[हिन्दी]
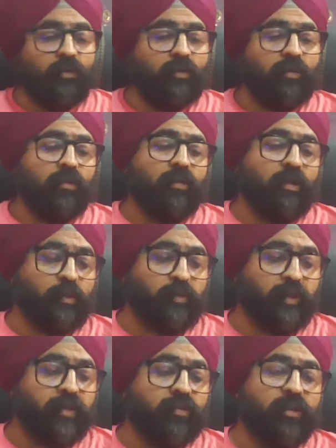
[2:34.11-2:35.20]
और
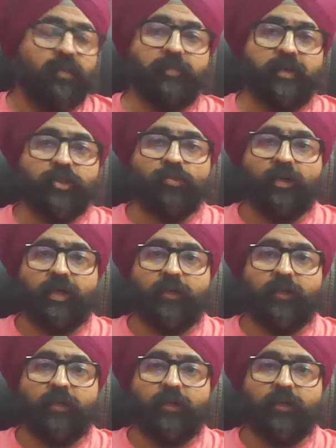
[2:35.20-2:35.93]
रिप्लाई जो है पेश हुआ